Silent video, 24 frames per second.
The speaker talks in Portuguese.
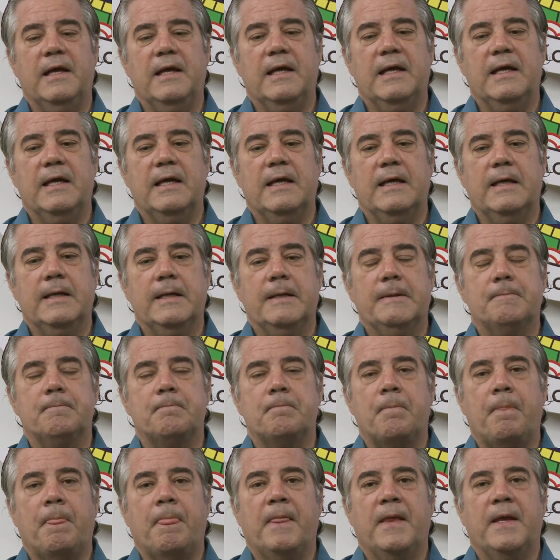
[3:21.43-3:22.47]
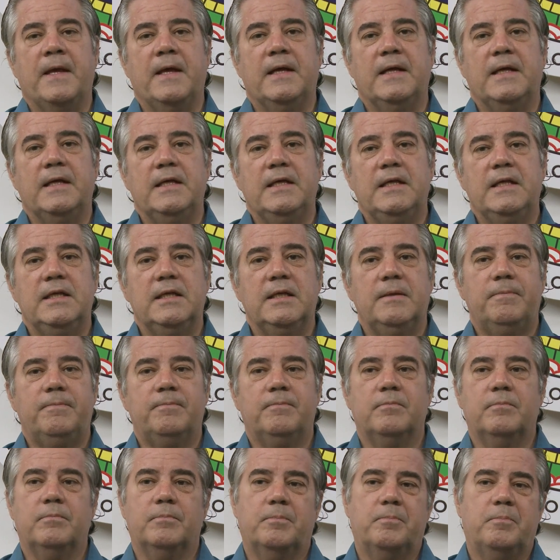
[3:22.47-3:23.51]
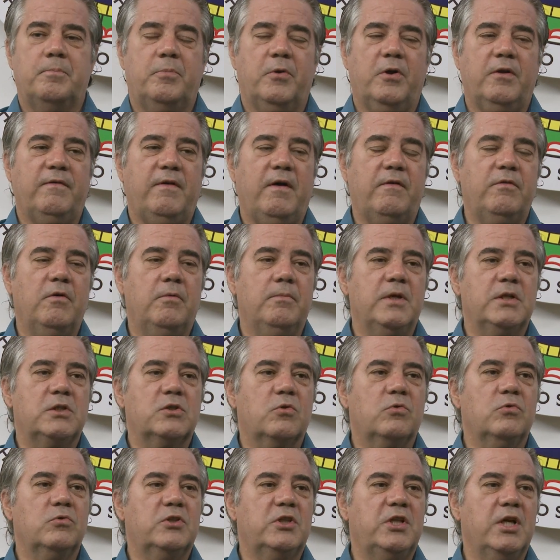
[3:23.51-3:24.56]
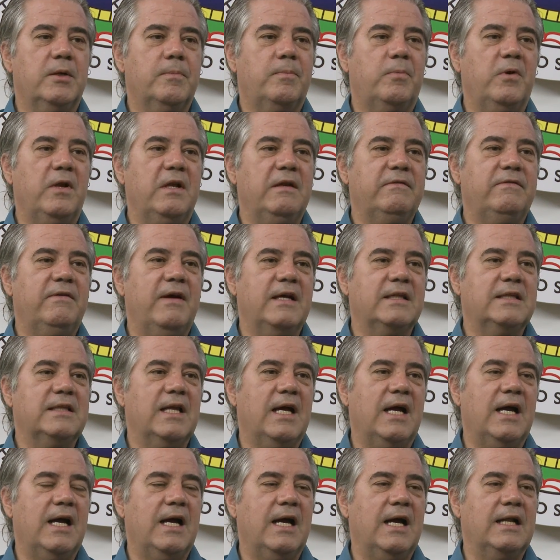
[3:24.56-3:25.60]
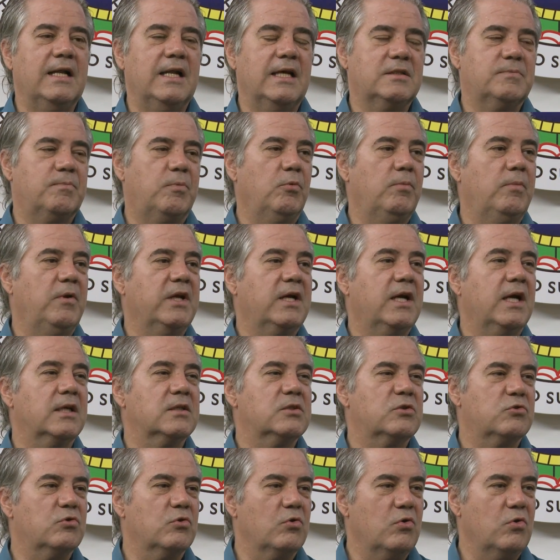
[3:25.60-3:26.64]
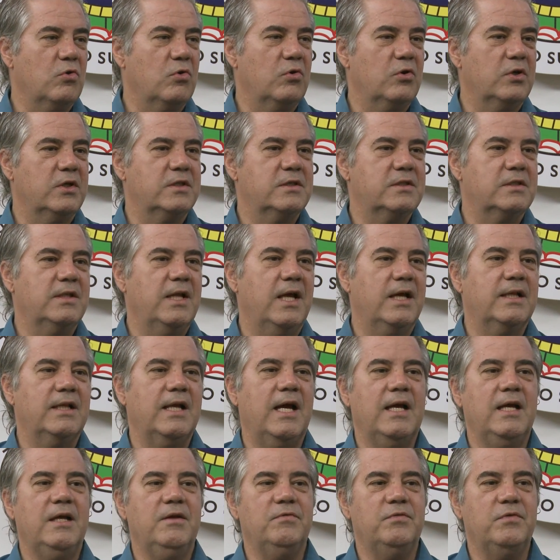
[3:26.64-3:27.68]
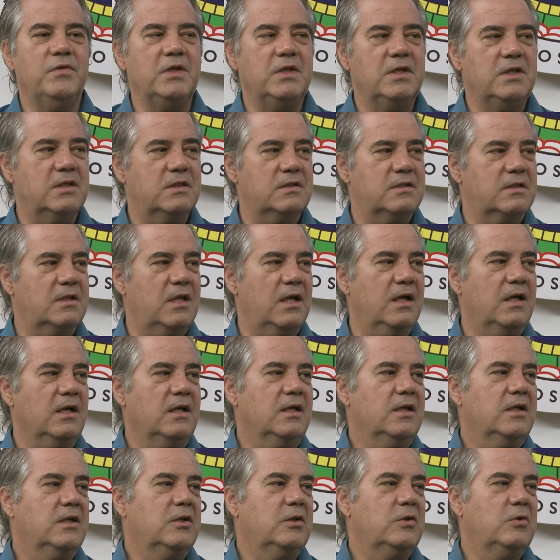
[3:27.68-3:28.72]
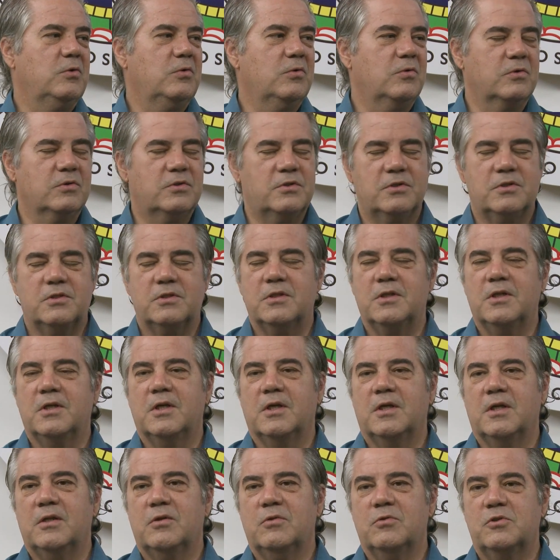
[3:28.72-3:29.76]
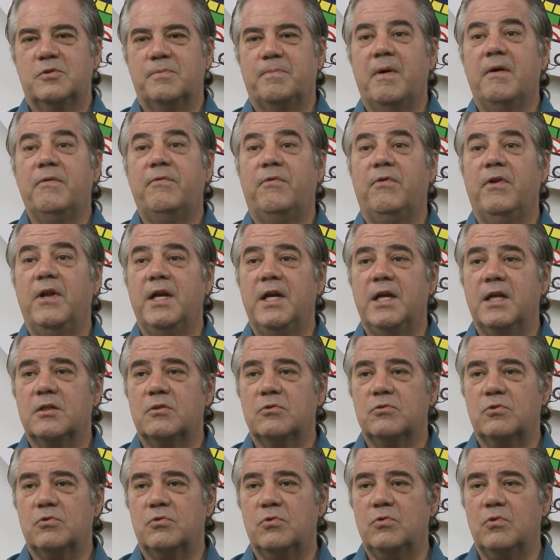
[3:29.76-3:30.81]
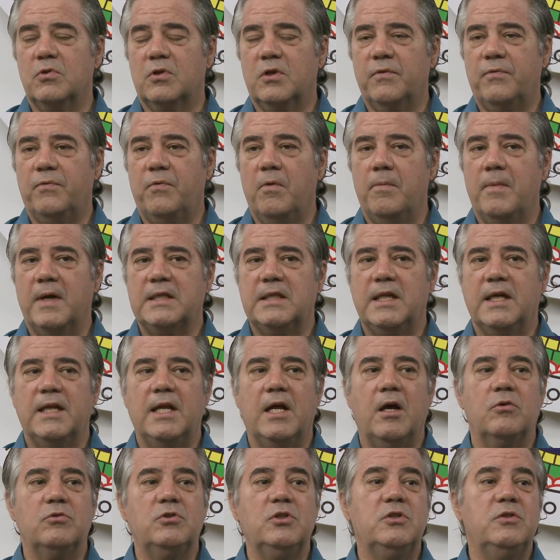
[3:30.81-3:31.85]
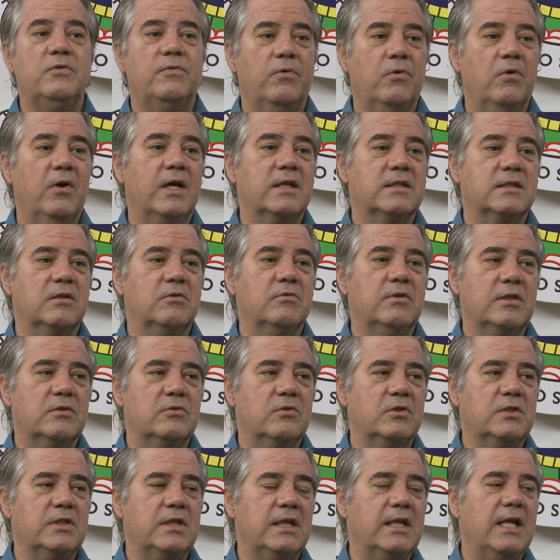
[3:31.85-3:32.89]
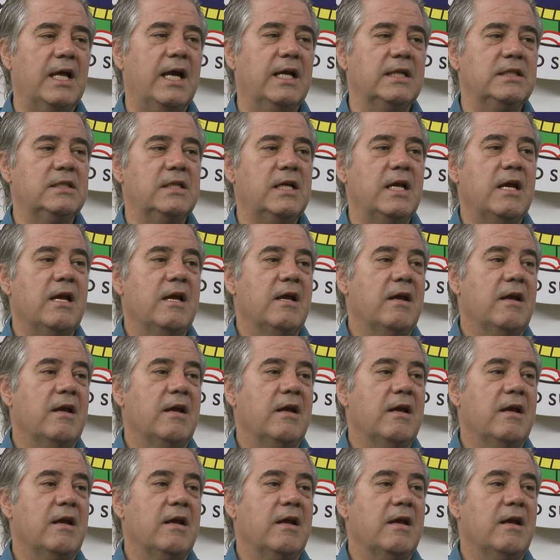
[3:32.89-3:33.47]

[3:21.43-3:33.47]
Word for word: É, e provavelmente com o tempo ele vai estar nas publicações, né, na revista, nos nos panfletos, tudo que for material de divulgação da sociedade